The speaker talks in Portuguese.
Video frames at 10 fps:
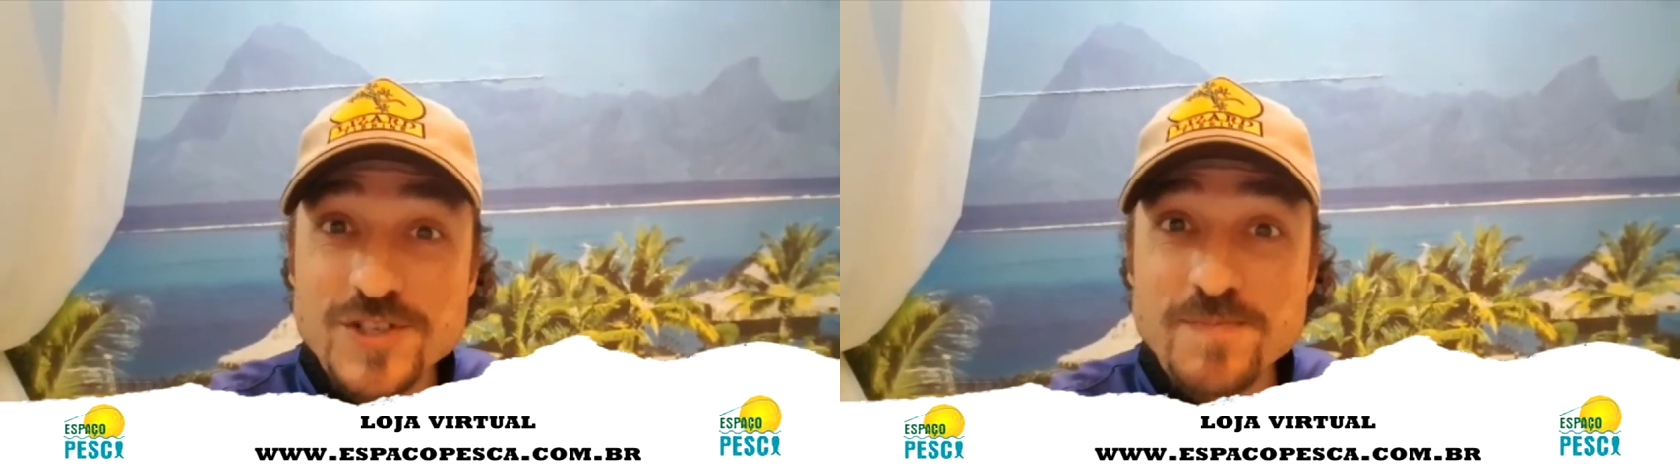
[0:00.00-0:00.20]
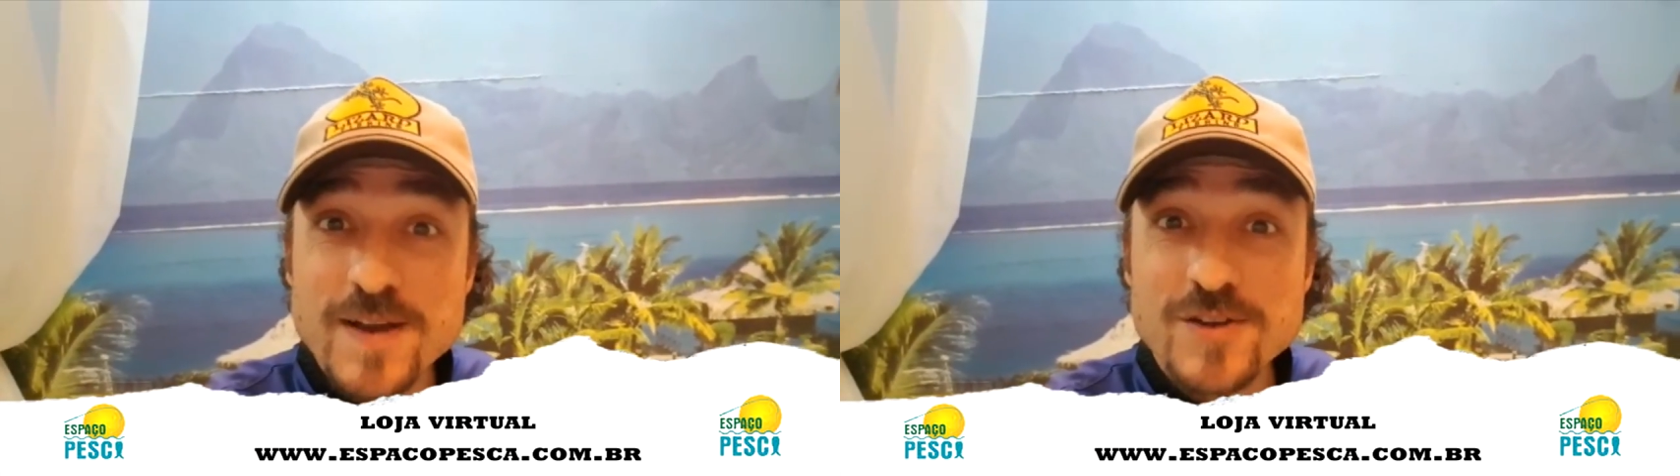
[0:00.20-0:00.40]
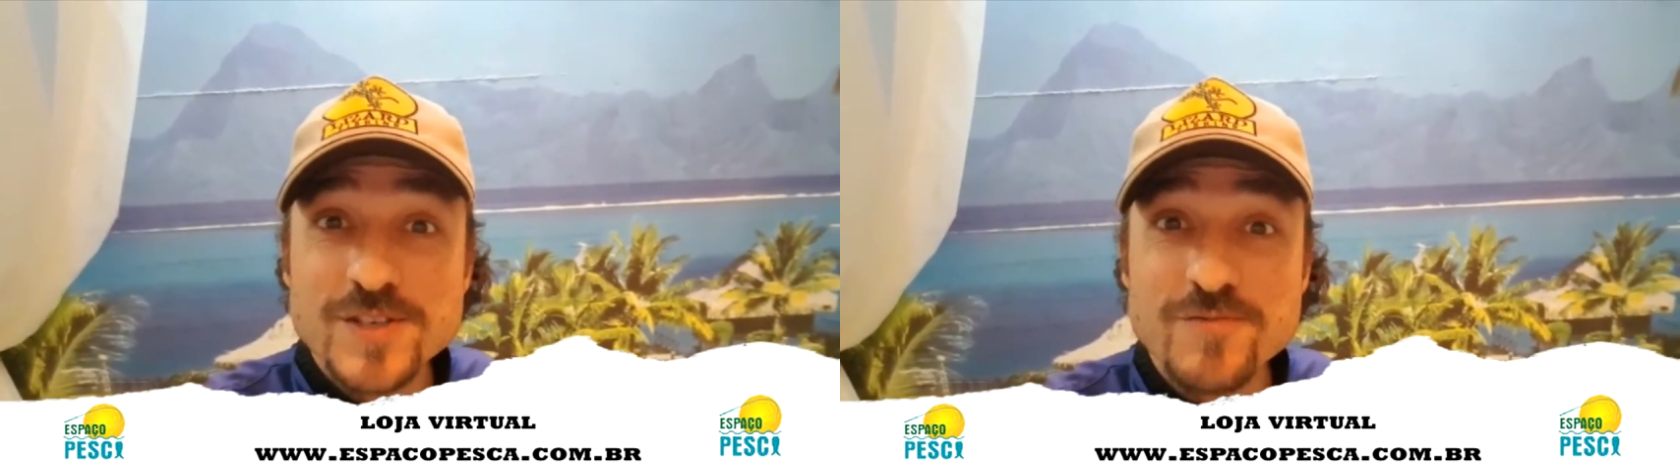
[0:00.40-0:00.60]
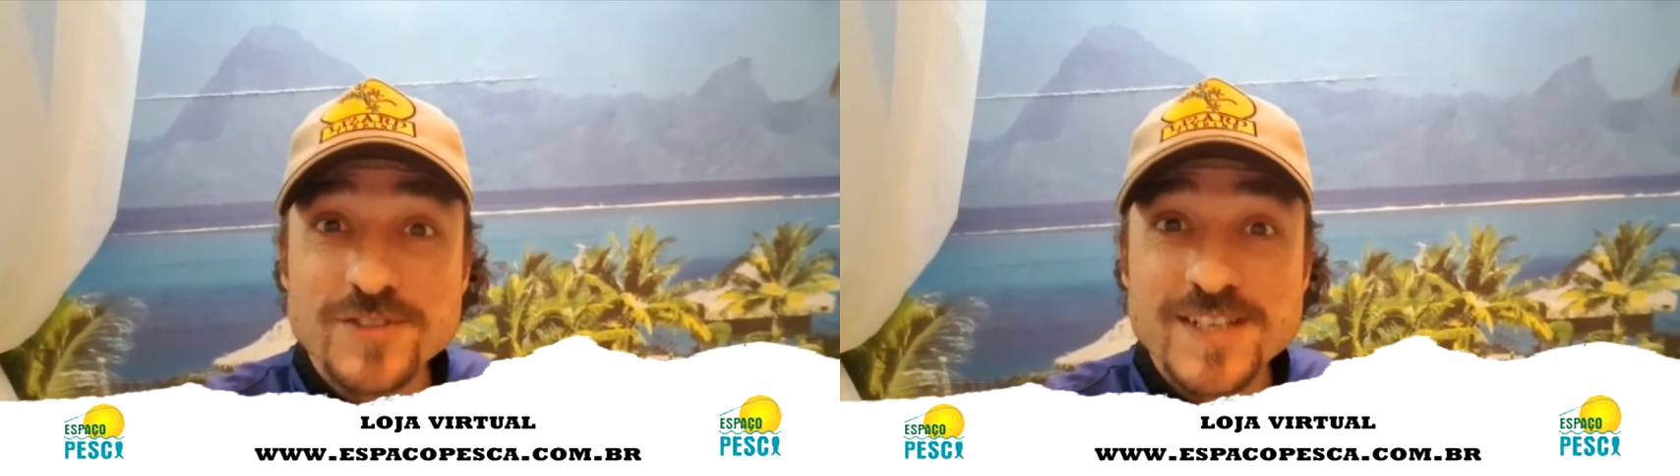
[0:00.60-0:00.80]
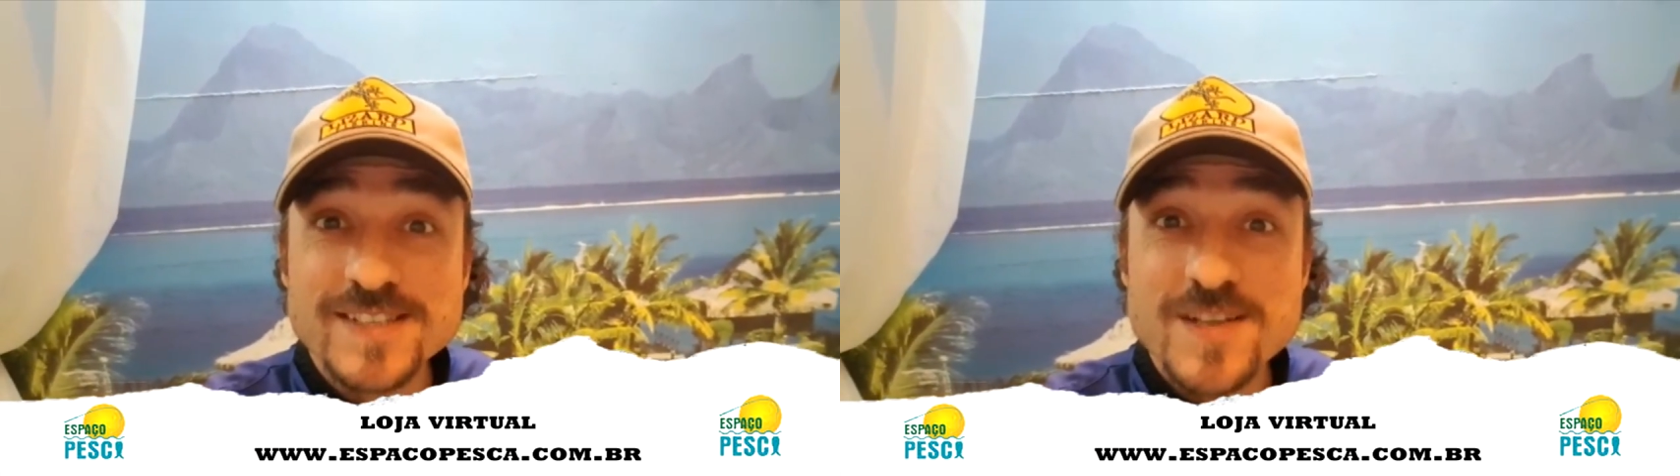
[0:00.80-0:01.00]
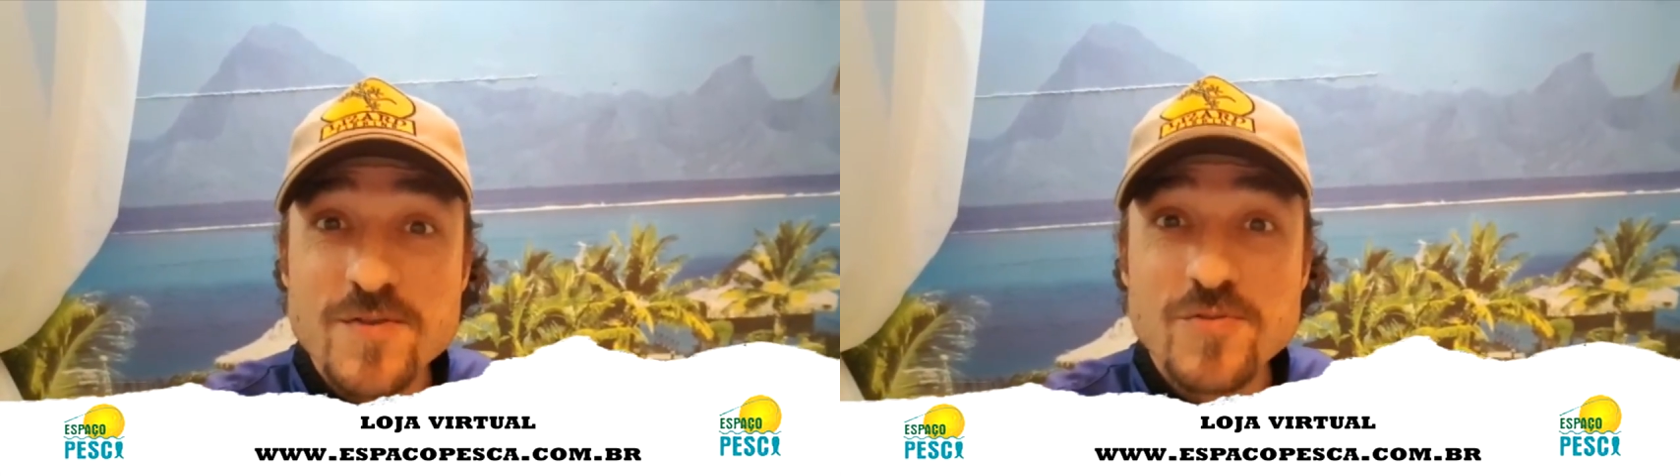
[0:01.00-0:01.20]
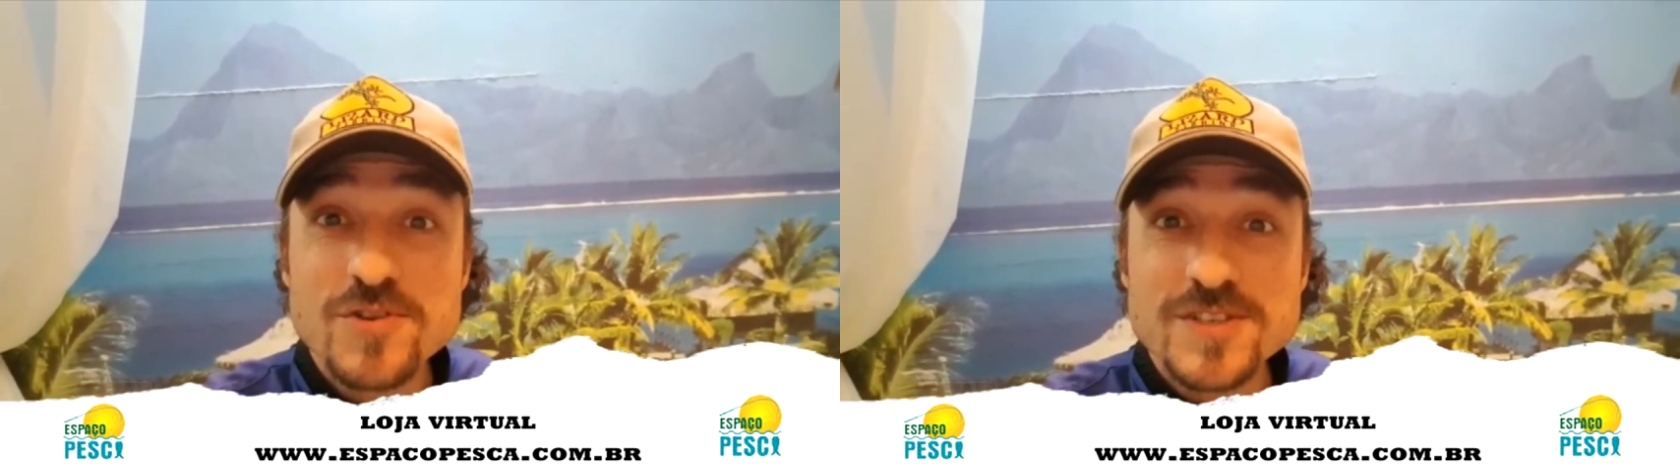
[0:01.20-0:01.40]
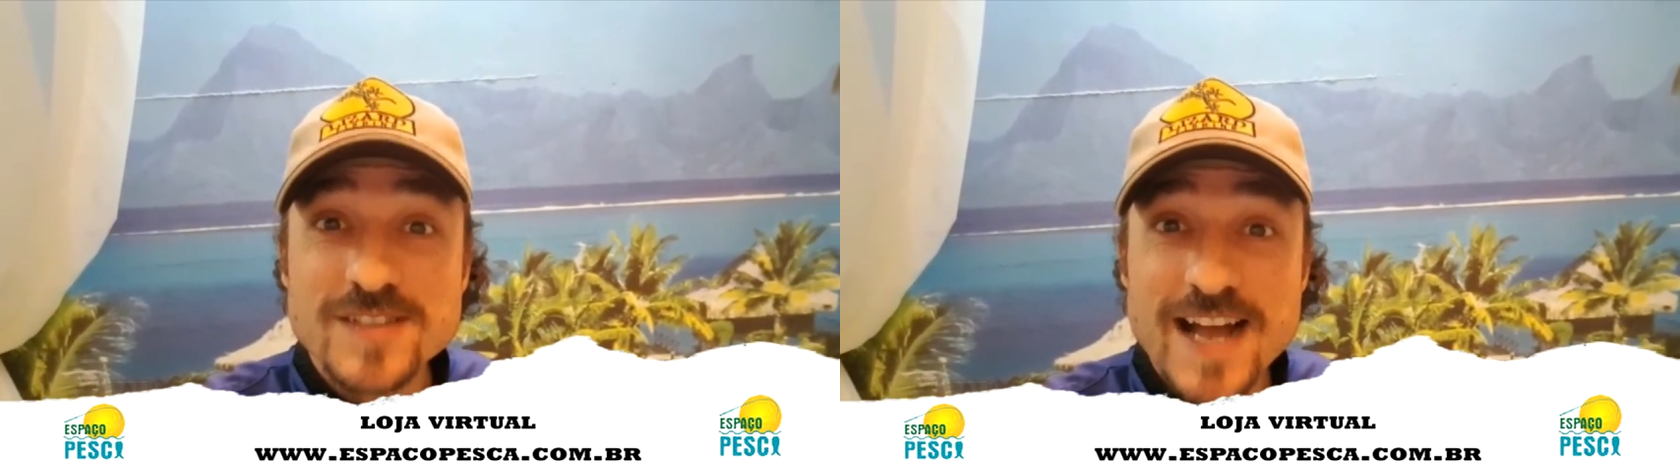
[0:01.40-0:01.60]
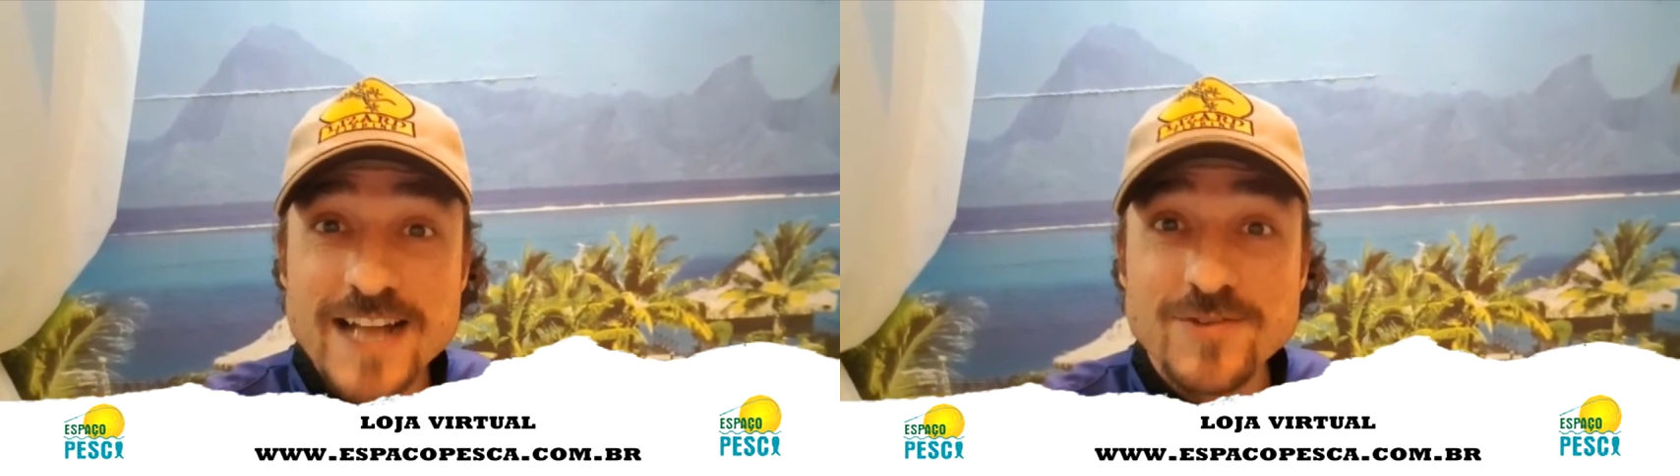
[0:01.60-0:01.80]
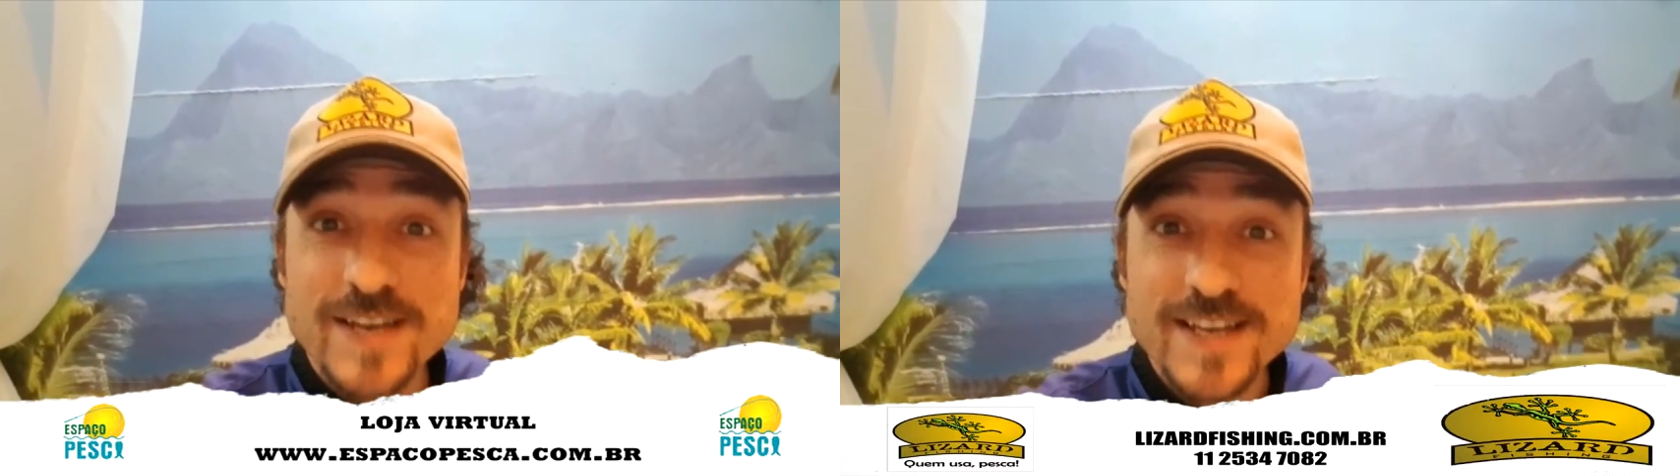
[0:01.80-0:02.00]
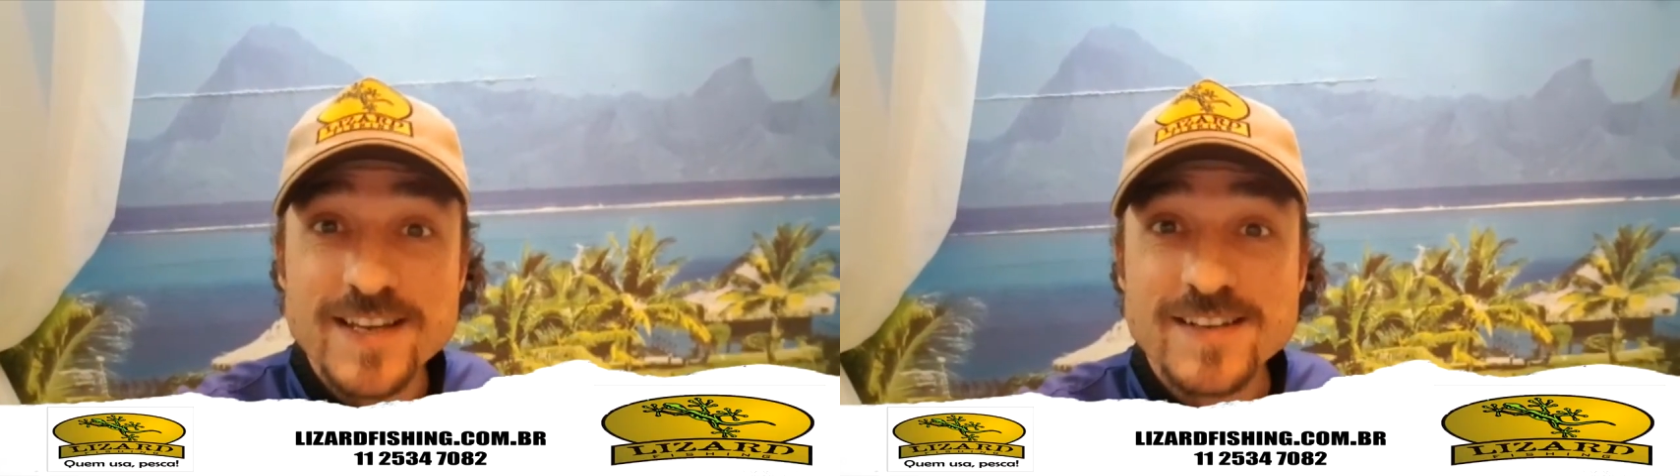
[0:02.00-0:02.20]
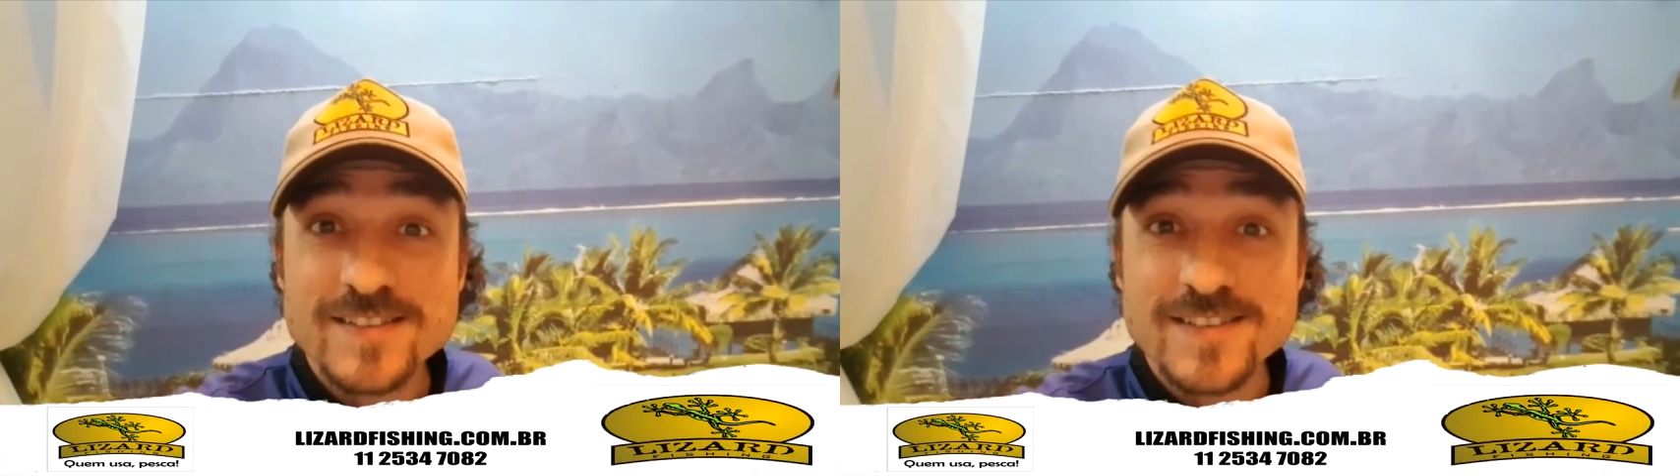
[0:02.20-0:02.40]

Espero que vocês tenham gostado aí